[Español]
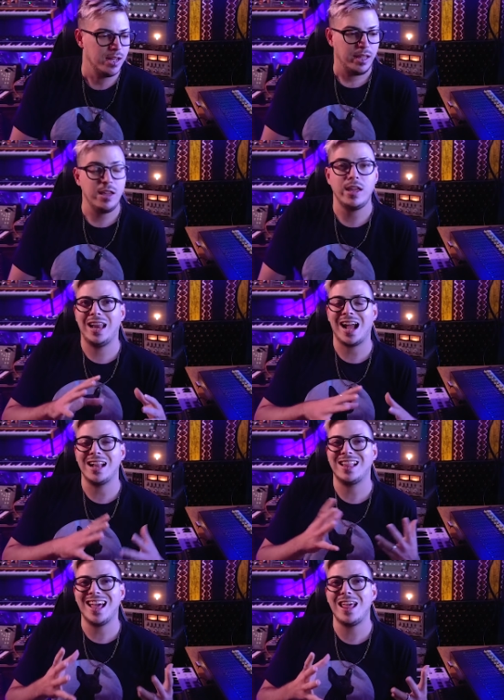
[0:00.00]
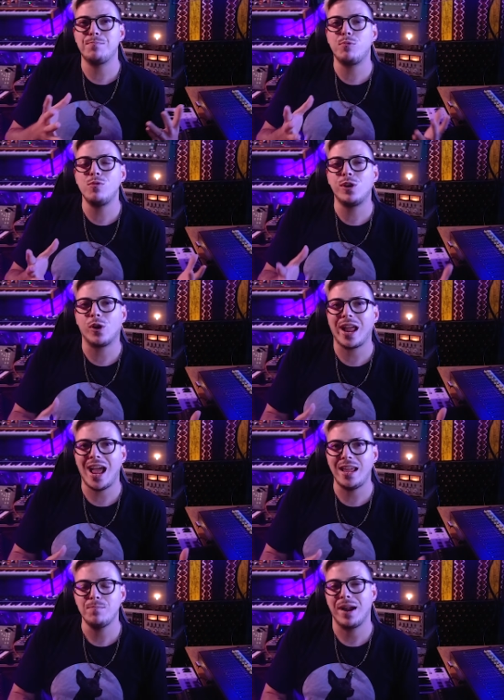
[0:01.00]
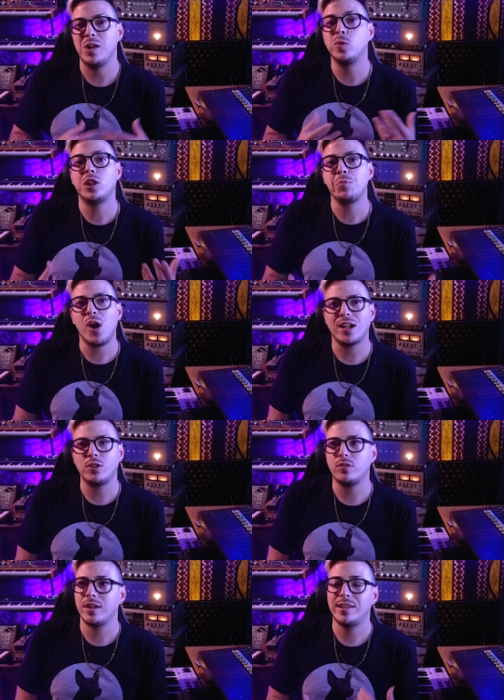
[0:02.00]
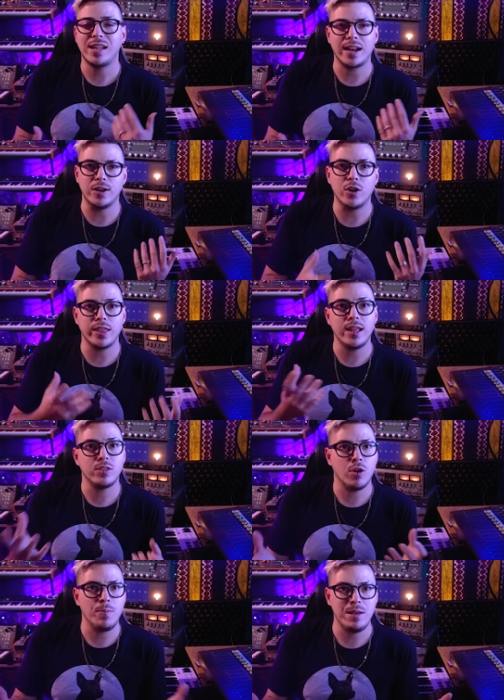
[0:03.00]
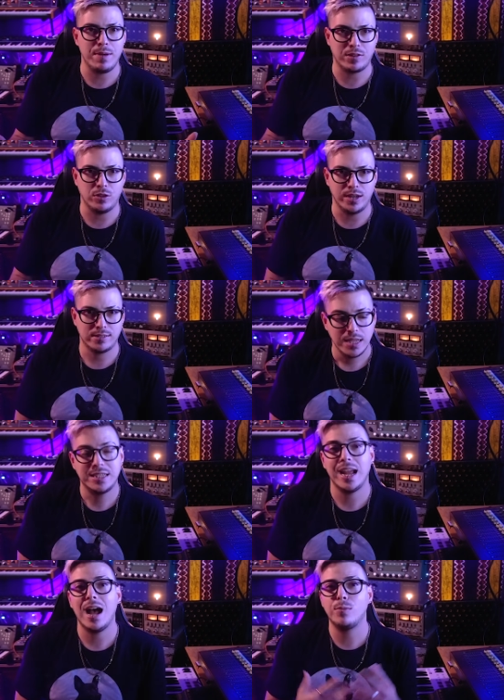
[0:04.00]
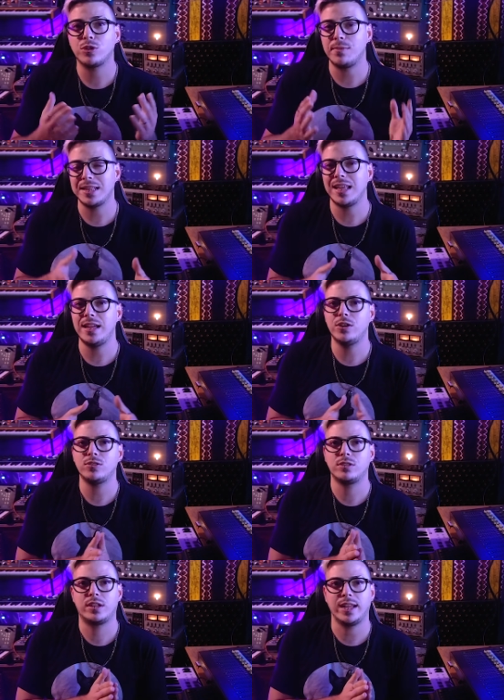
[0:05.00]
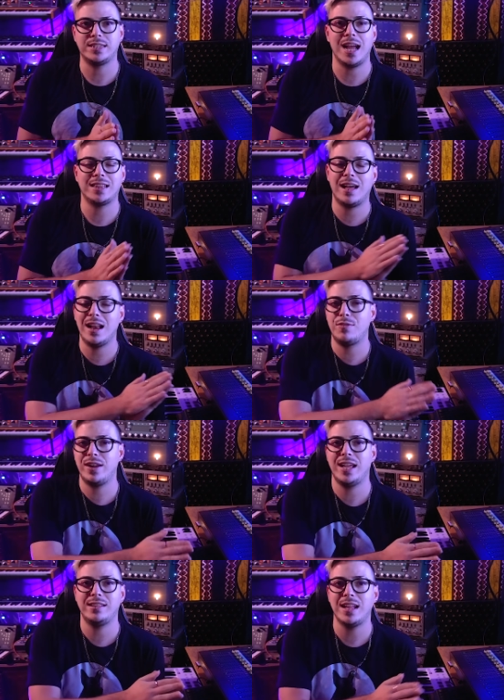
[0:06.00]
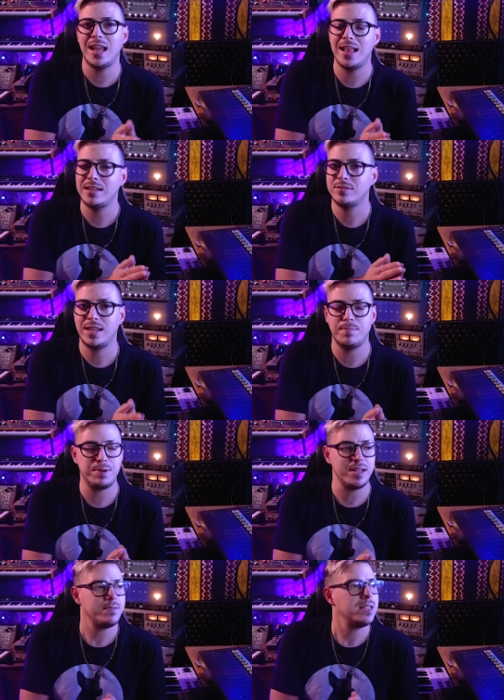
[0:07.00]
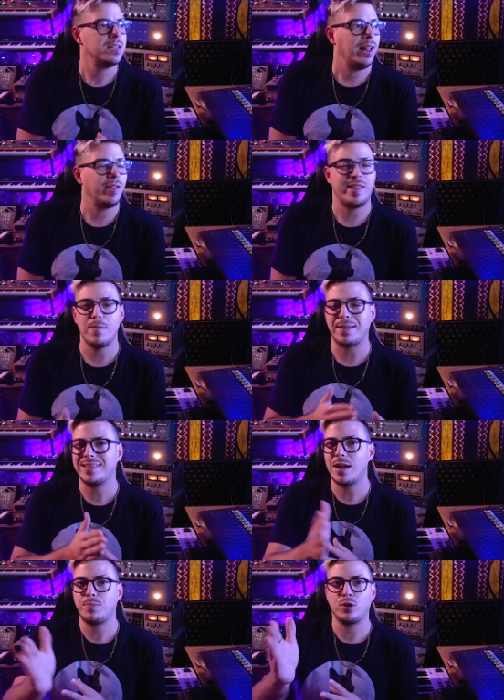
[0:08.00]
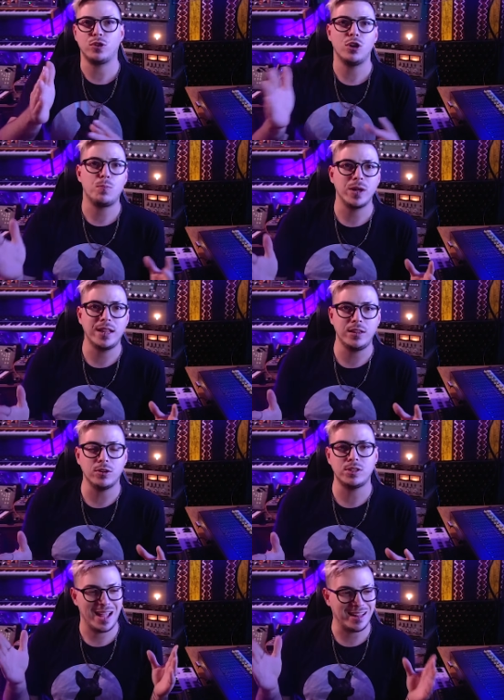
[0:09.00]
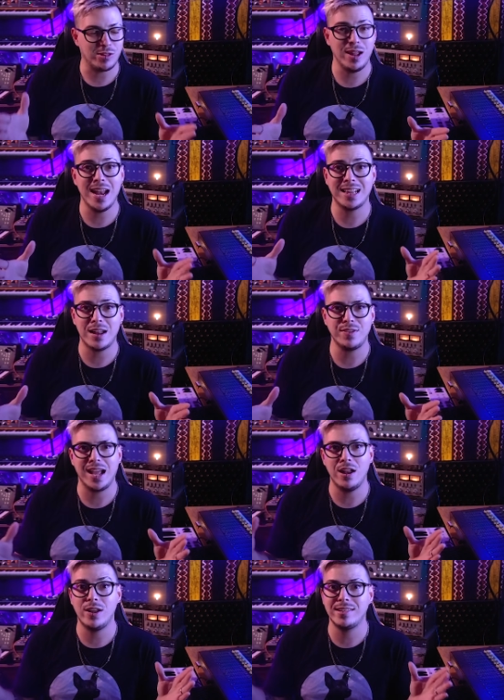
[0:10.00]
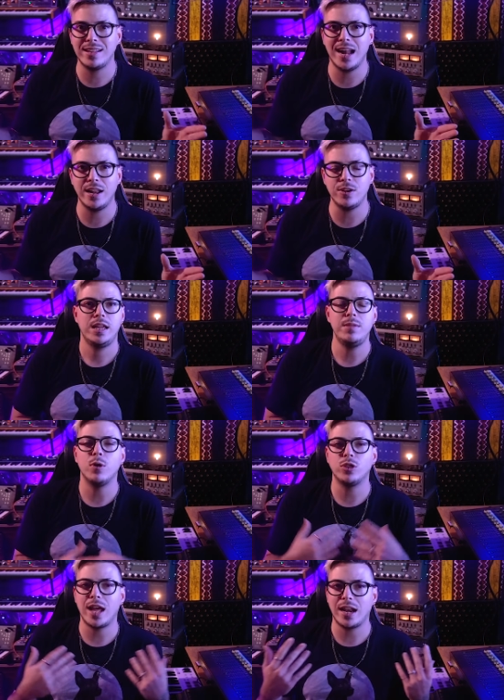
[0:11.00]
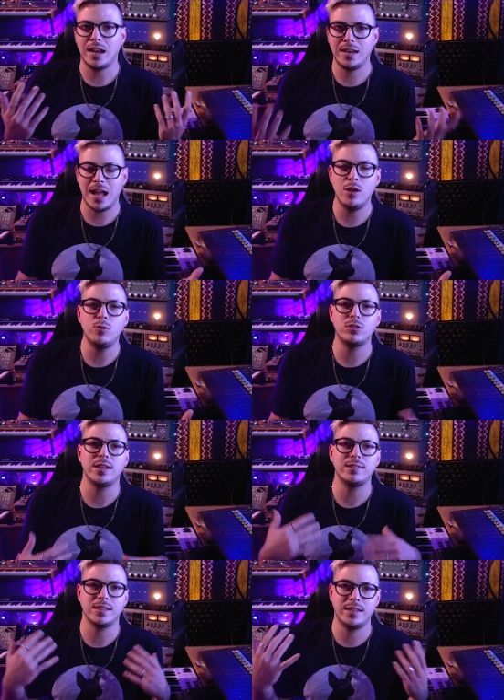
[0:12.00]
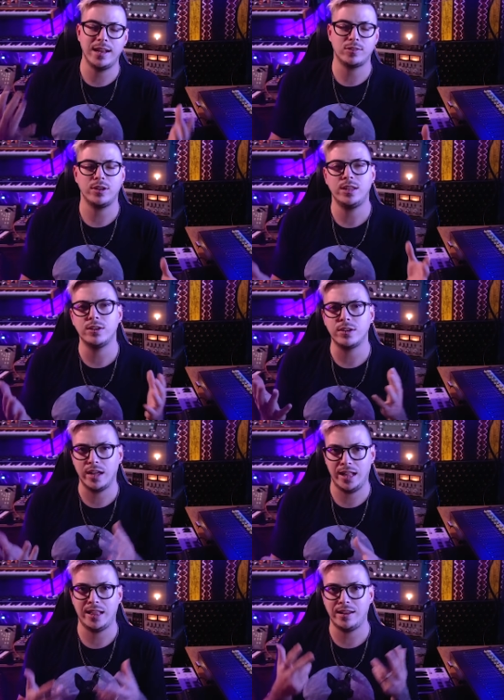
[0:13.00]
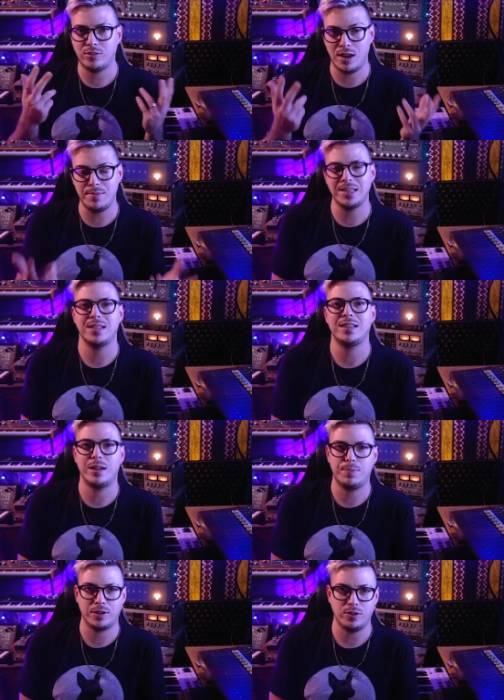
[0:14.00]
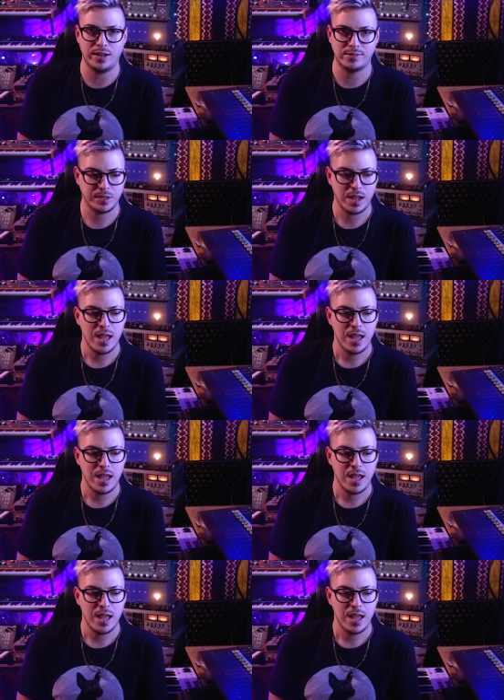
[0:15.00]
y la cantidad de público que hay para el último acto es alrededor de 2.000 personas. Llegábamos a Mataderos, que ya estaba la feria instalada, siempre. Entonces era pasar por todos los puestitos, estacionar la tráfica al lado del escenario y montar las luces y el sonido entre solamente tres personas.